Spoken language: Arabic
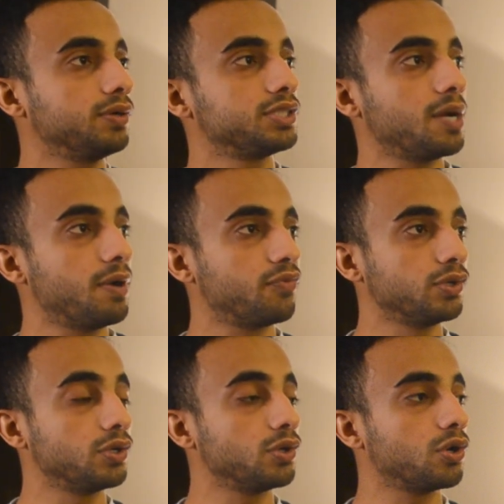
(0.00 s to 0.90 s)
جامعه في
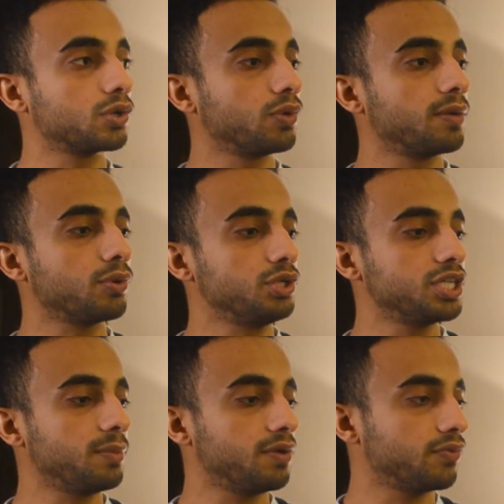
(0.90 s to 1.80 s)
نيويورك ولا بروح
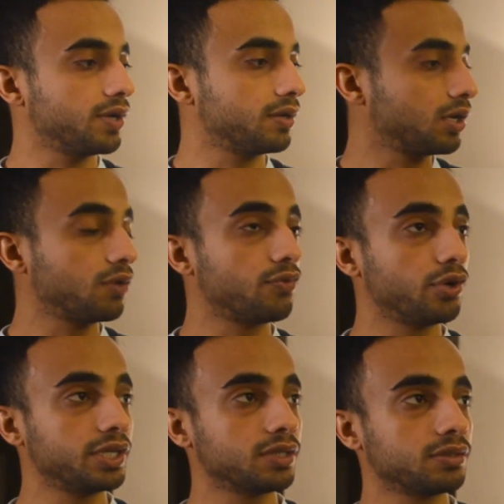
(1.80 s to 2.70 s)
جامعه في
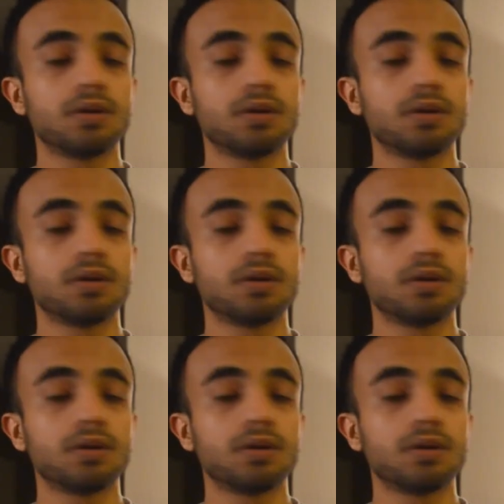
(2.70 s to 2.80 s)
كاليفورنيا